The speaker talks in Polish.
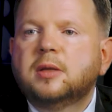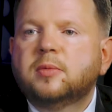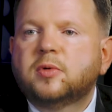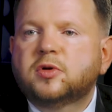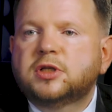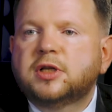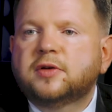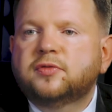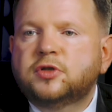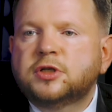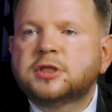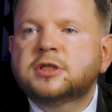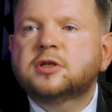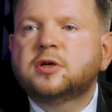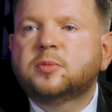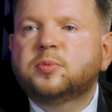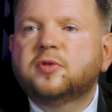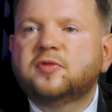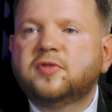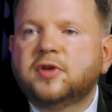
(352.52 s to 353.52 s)
można
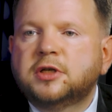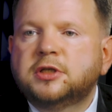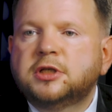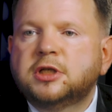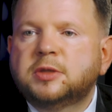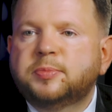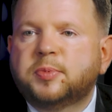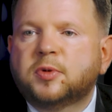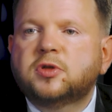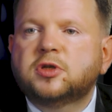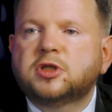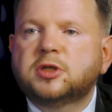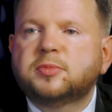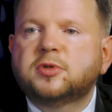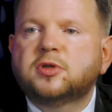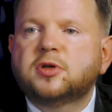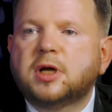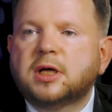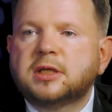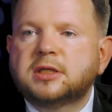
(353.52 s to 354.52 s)
wszystko powiedzieć po to,
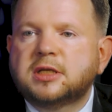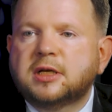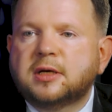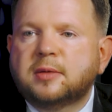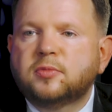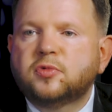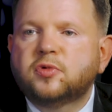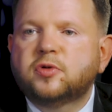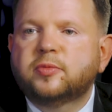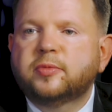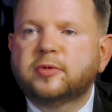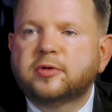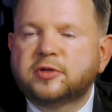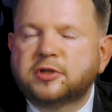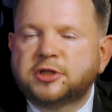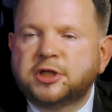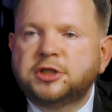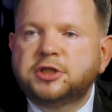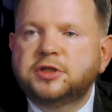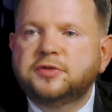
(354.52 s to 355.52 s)
żeby doradca mógł
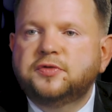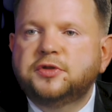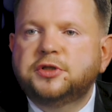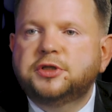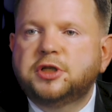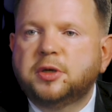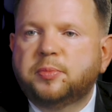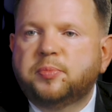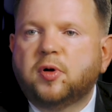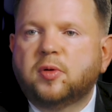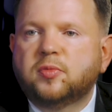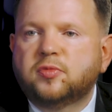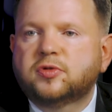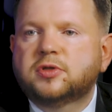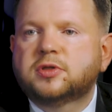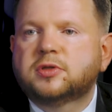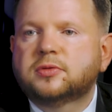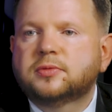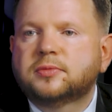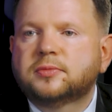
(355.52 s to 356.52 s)
rzeczywiście
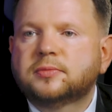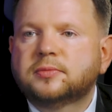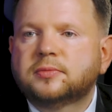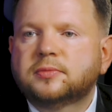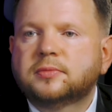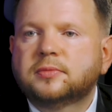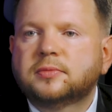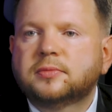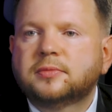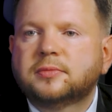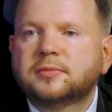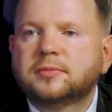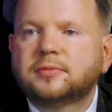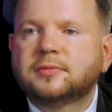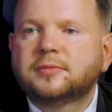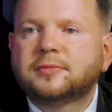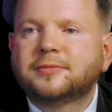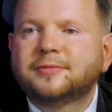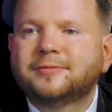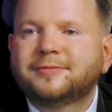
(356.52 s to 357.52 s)
pomóc. Bardzo
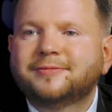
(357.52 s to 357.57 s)
dziękuję